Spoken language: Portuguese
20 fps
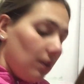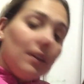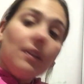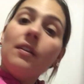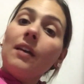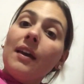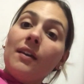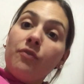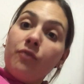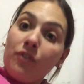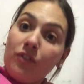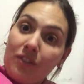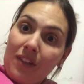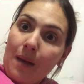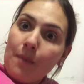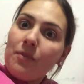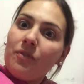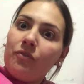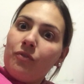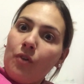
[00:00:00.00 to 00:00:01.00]
E aí,
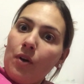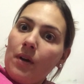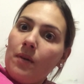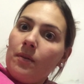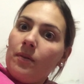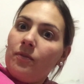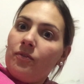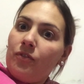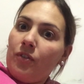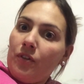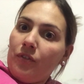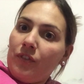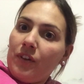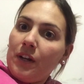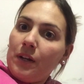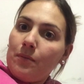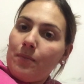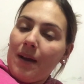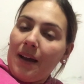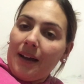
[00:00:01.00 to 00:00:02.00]
sabe, foi, foi
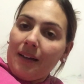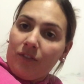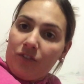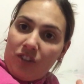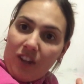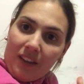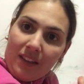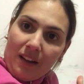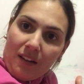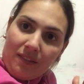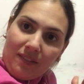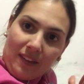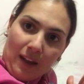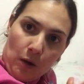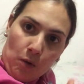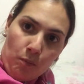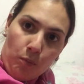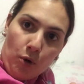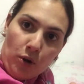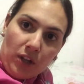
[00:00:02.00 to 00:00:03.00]
ficando mais. Já tá,
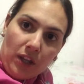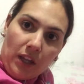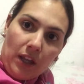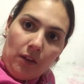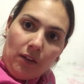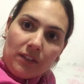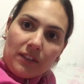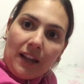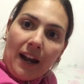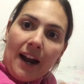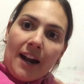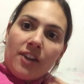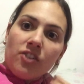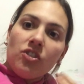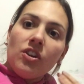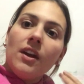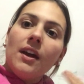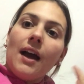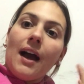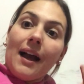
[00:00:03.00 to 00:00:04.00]
saiu um pouquinho à
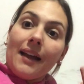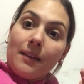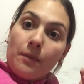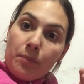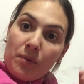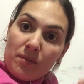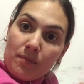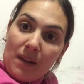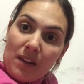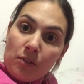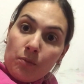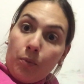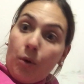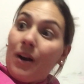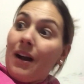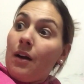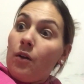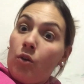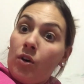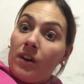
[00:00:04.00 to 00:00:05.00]
tarde. Aí depois, mais um
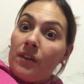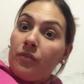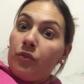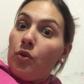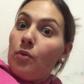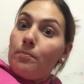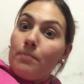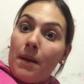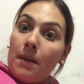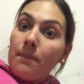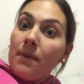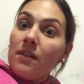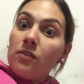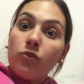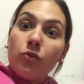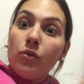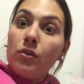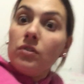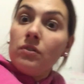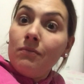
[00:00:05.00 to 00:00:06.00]
pouco agora, ficou bem
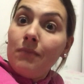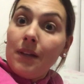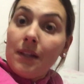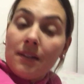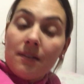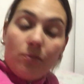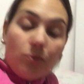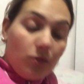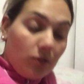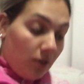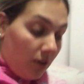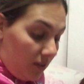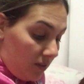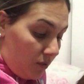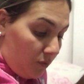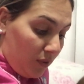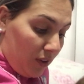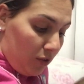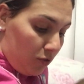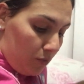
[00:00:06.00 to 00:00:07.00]
pastoso mesmo.
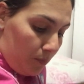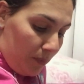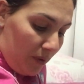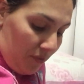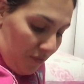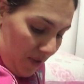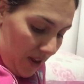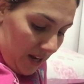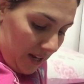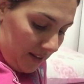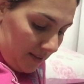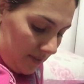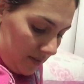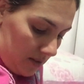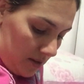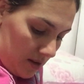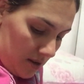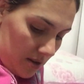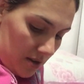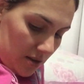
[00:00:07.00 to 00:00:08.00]
Nossa, fiquei super
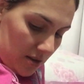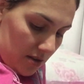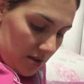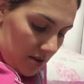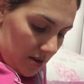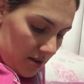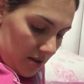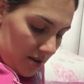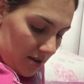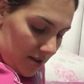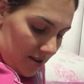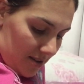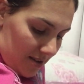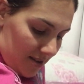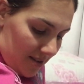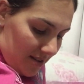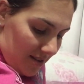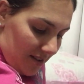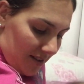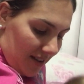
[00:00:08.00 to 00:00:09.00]
feliz.
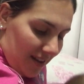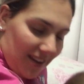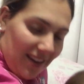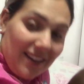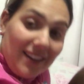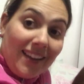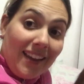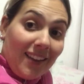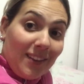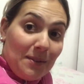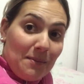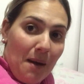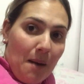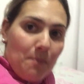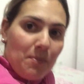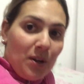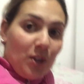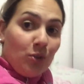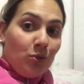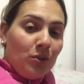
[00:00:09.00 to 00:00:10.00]
Ele quer
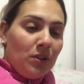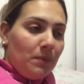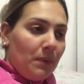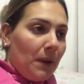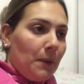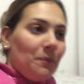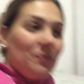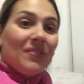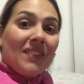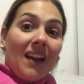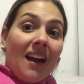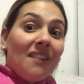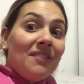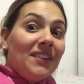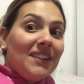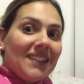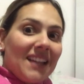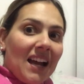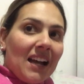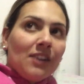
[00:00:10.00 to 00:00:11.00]
tomar banho e dormir. Na
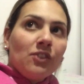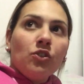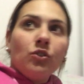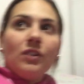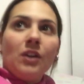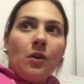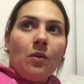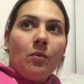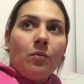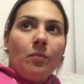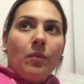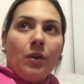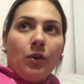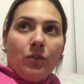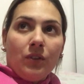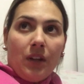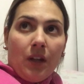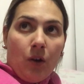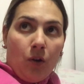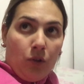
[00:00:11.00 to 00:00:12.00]
verdade, eu dei um.
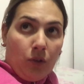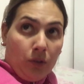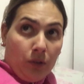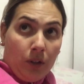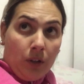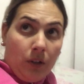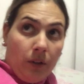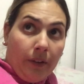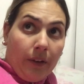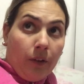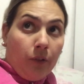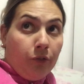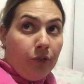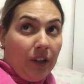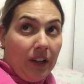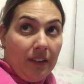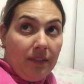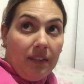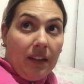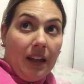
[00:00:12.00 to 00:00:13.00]
Eu, eu, eu, eu
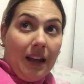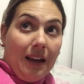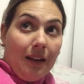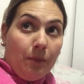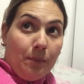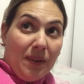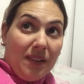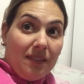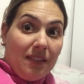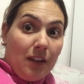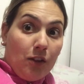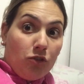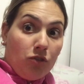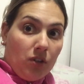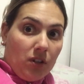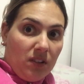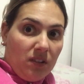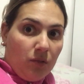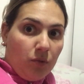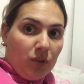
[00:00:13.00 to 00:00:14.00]
falei assim, ah, umas seis
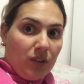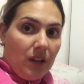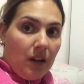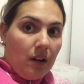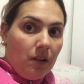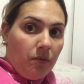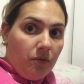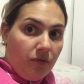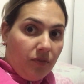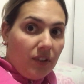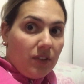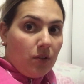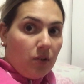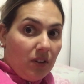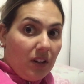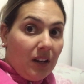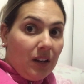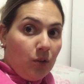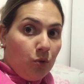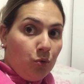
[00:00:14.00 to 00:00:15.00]
horas eu vou dar,
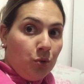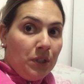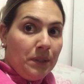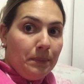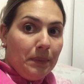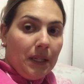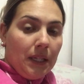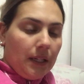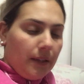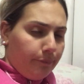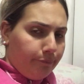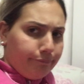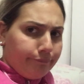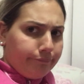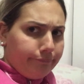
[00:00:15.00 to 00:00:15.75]
fazer ele dormir, né?